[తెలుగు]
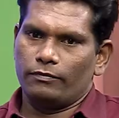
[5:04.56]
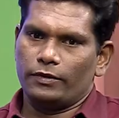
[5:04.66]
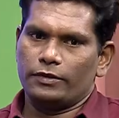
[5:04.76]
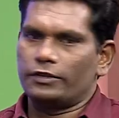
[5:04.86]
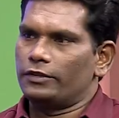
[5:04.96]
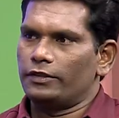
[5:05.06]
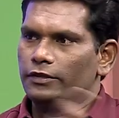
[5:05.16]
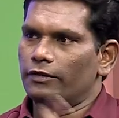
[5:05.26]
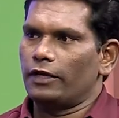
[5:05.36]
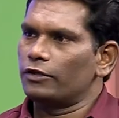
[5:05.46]
ఆ స్క్రిప్ట్
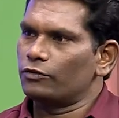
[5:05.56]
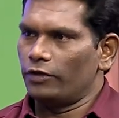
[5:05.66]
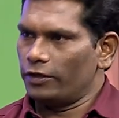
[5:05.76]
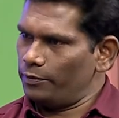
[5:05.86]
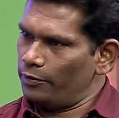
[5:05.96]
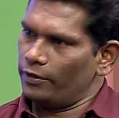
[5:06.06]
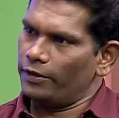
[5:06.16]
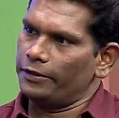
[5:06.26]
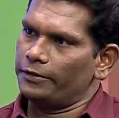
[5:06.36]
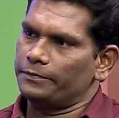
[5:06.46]
రాసుకునేటప్పుడు
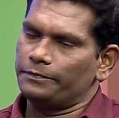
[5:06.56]
కానీ